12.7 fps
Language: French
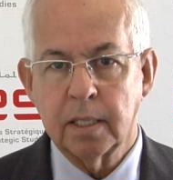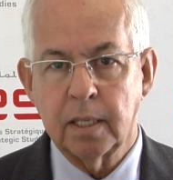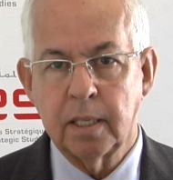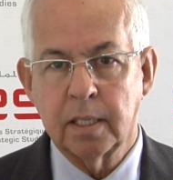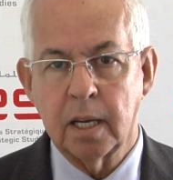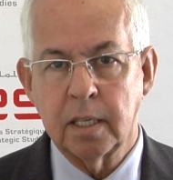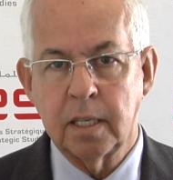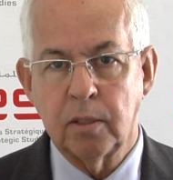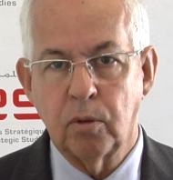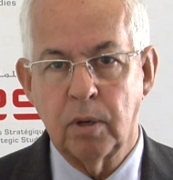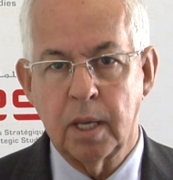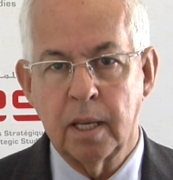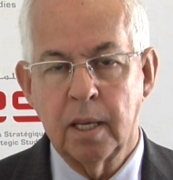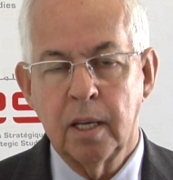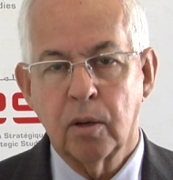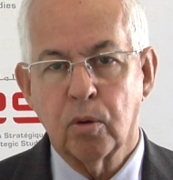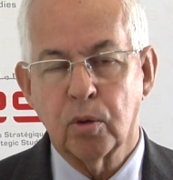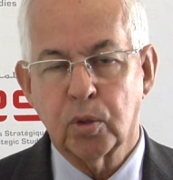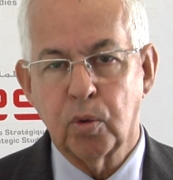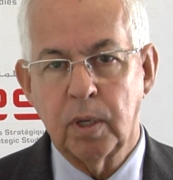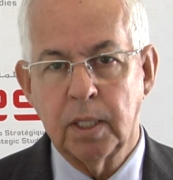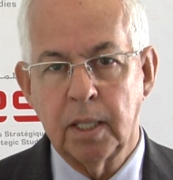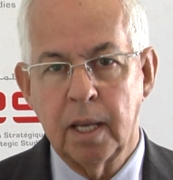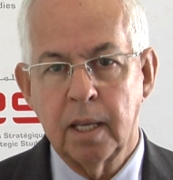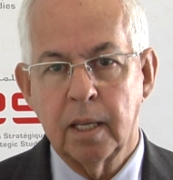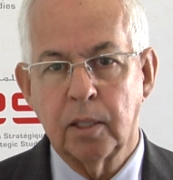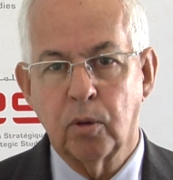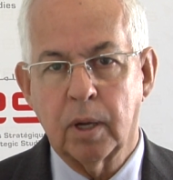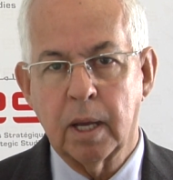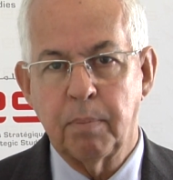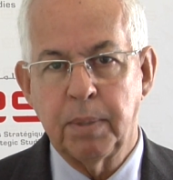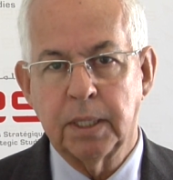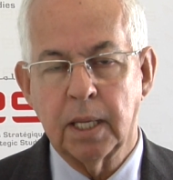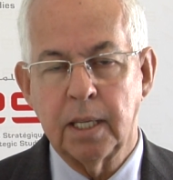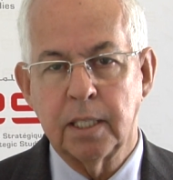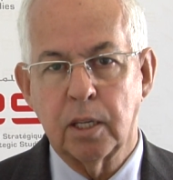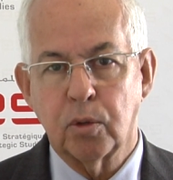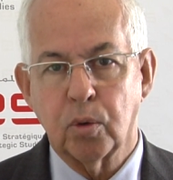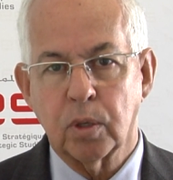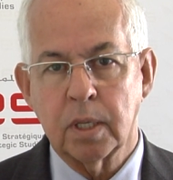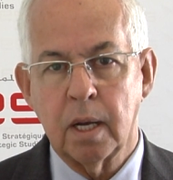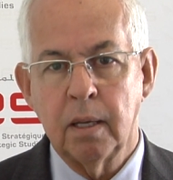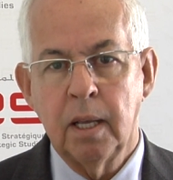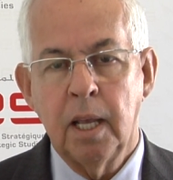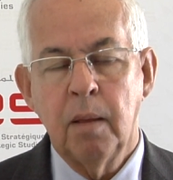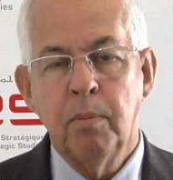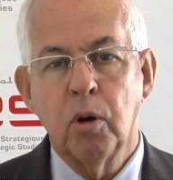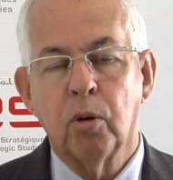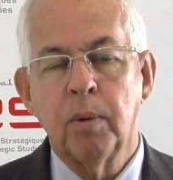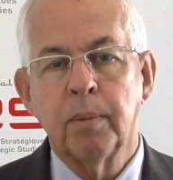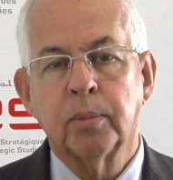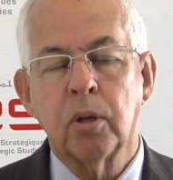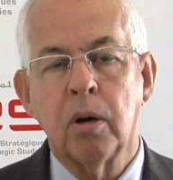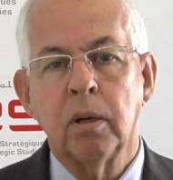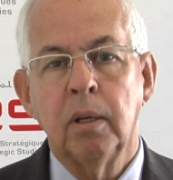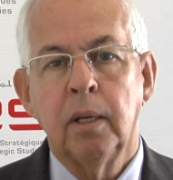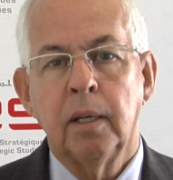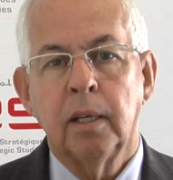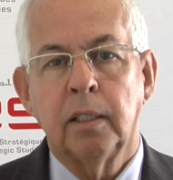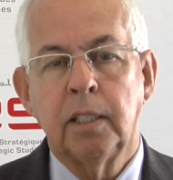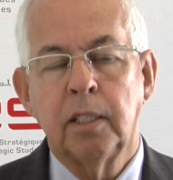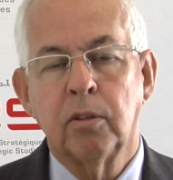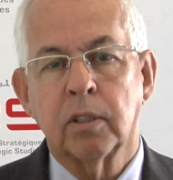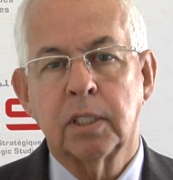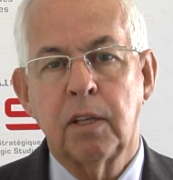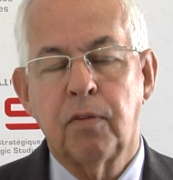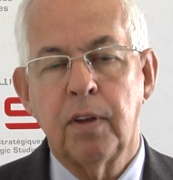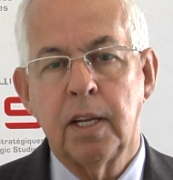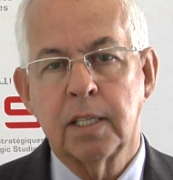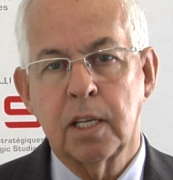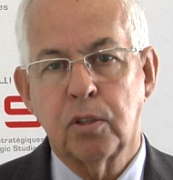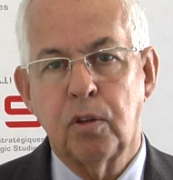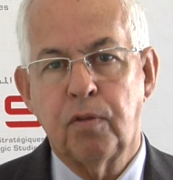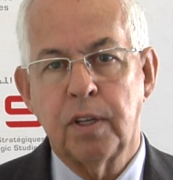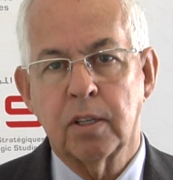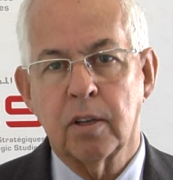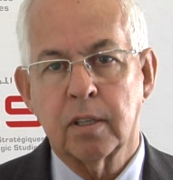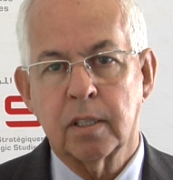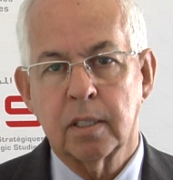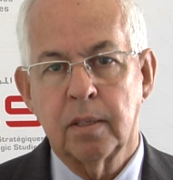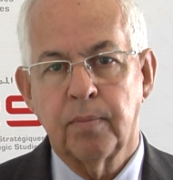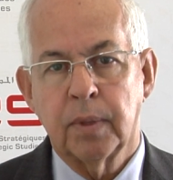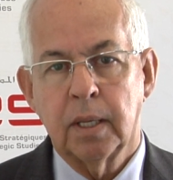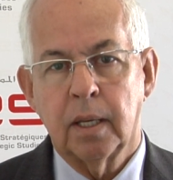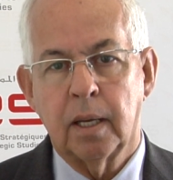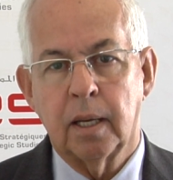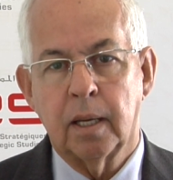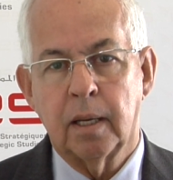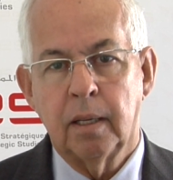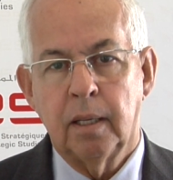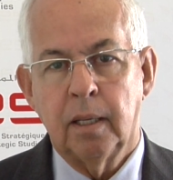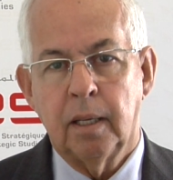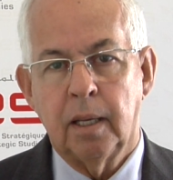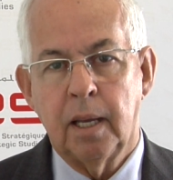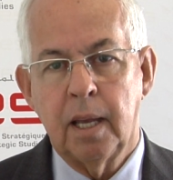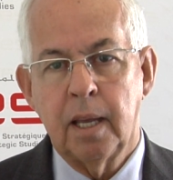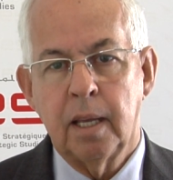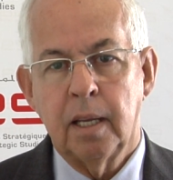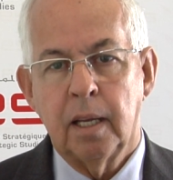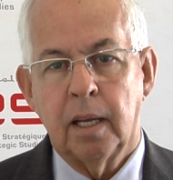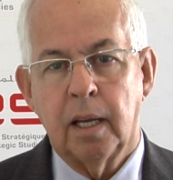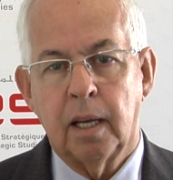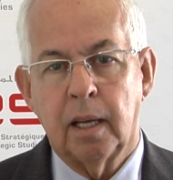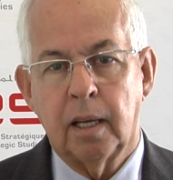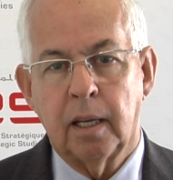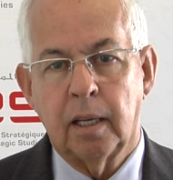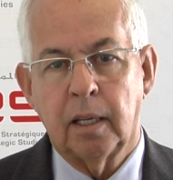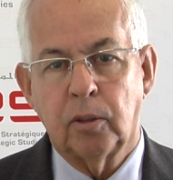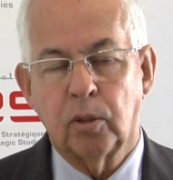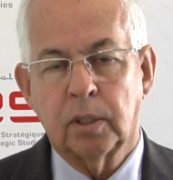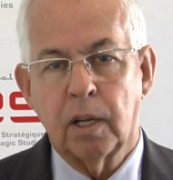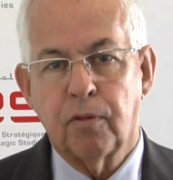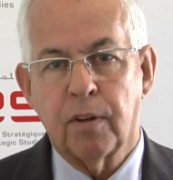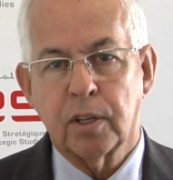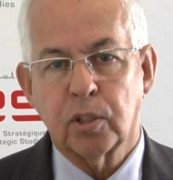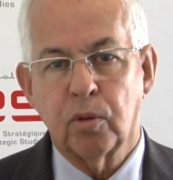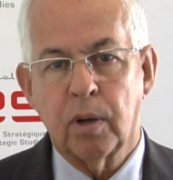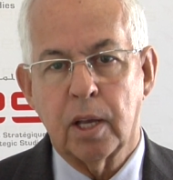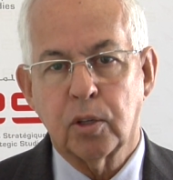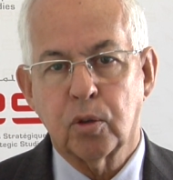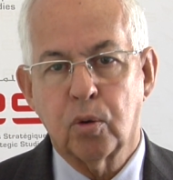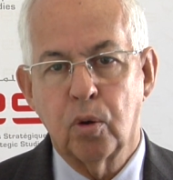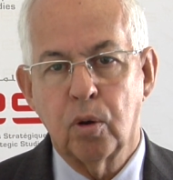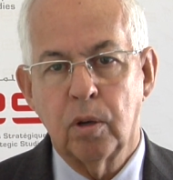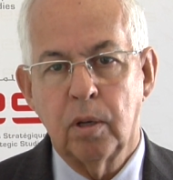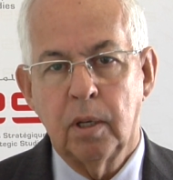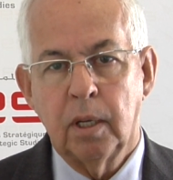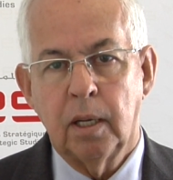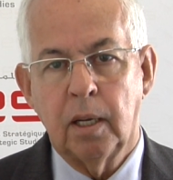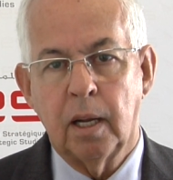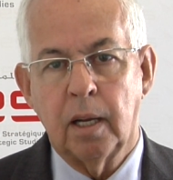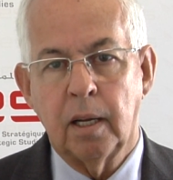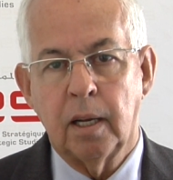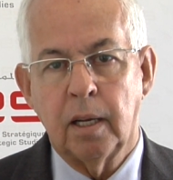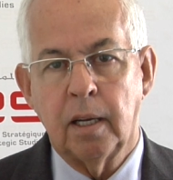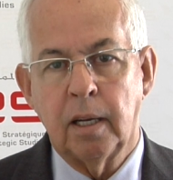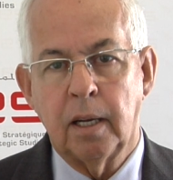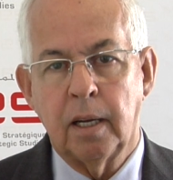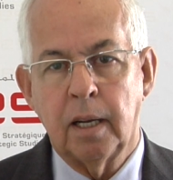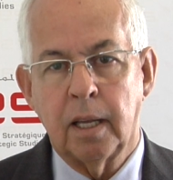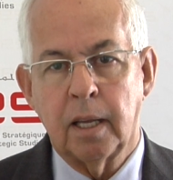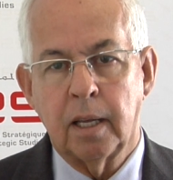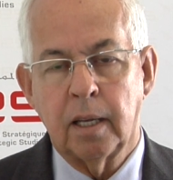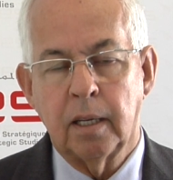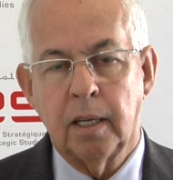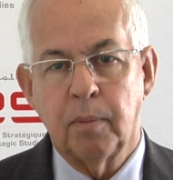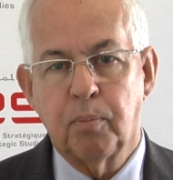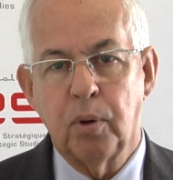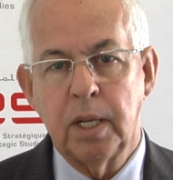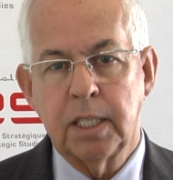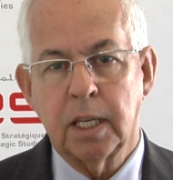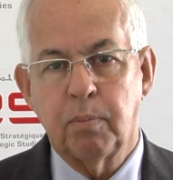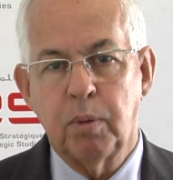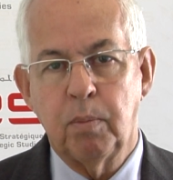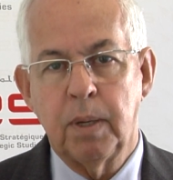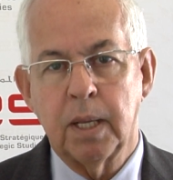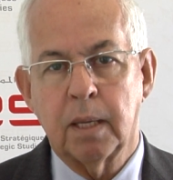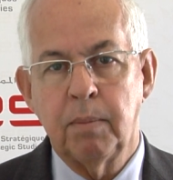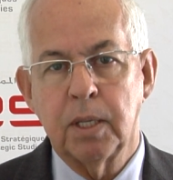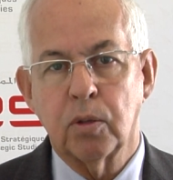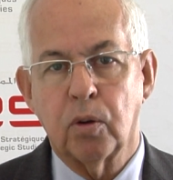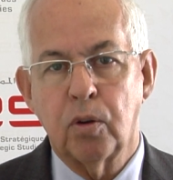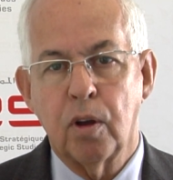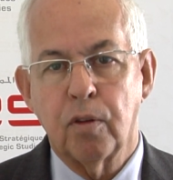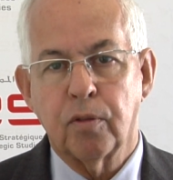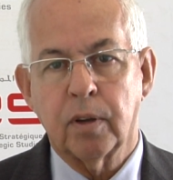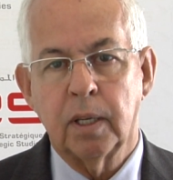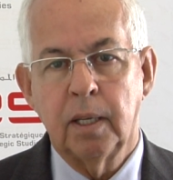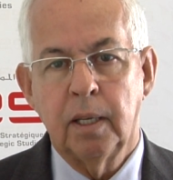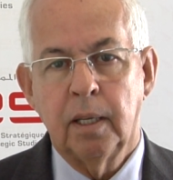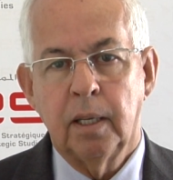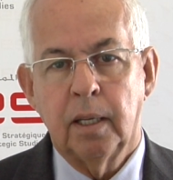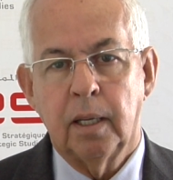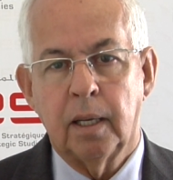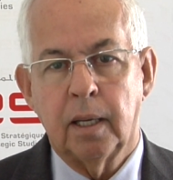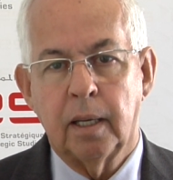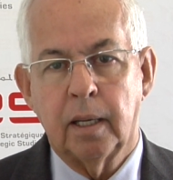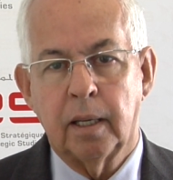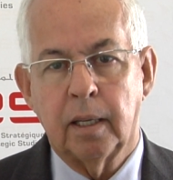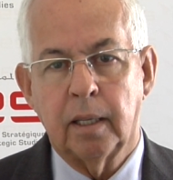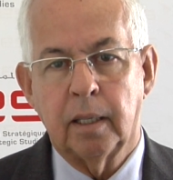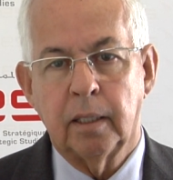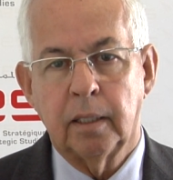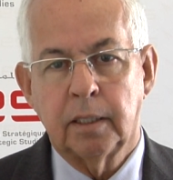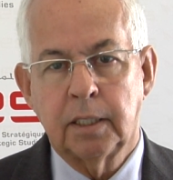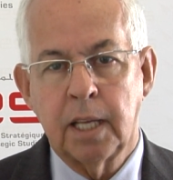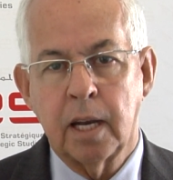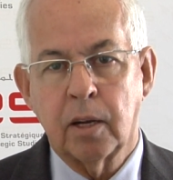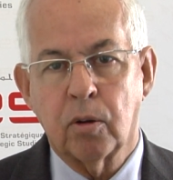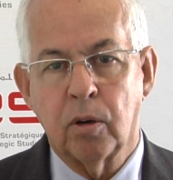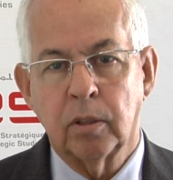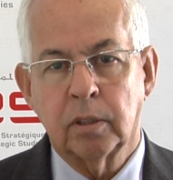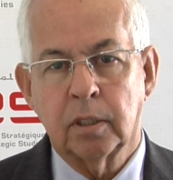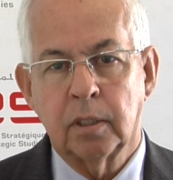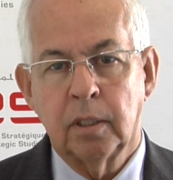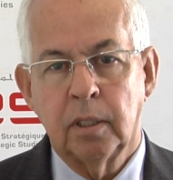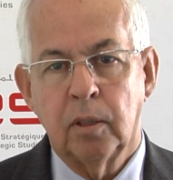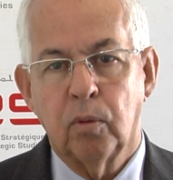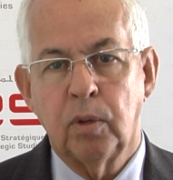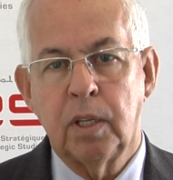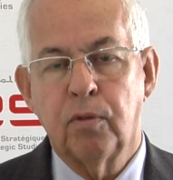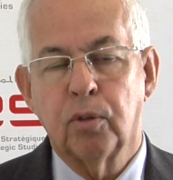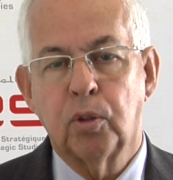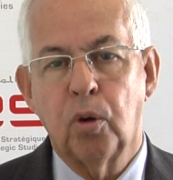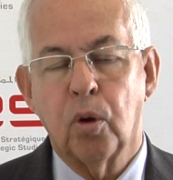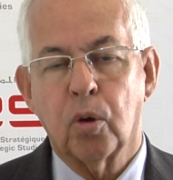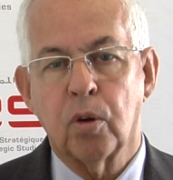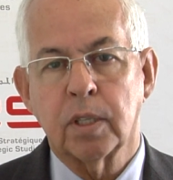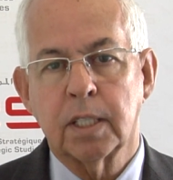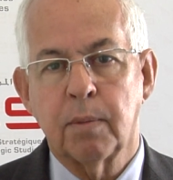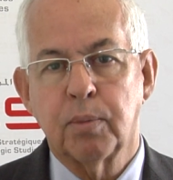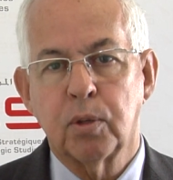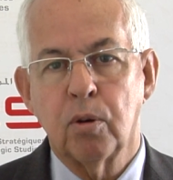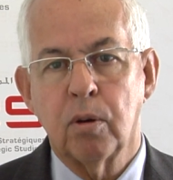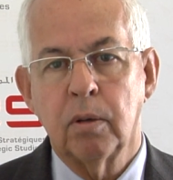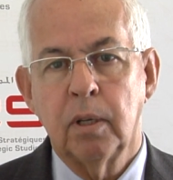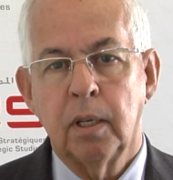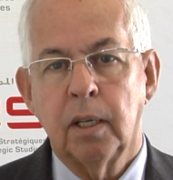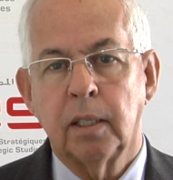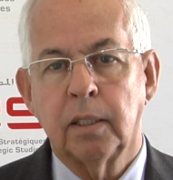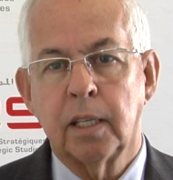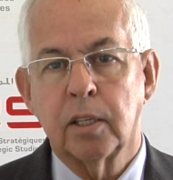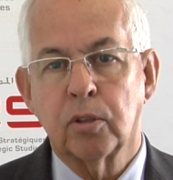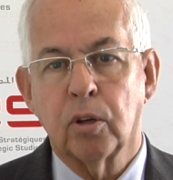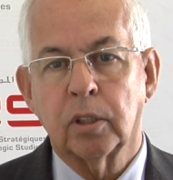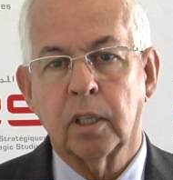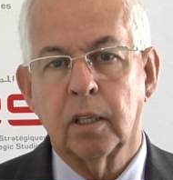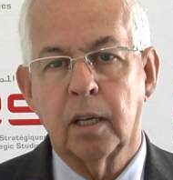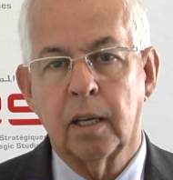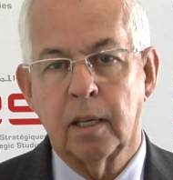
Il s'agit de les consolider et de capitaliser sur ça, mais en même temps d'identifier les insuffisances euh, et euh, de telle façon à ce que les, politiques publiques mises en œuvre euh, tiennent compte au niveau de leur conception des autres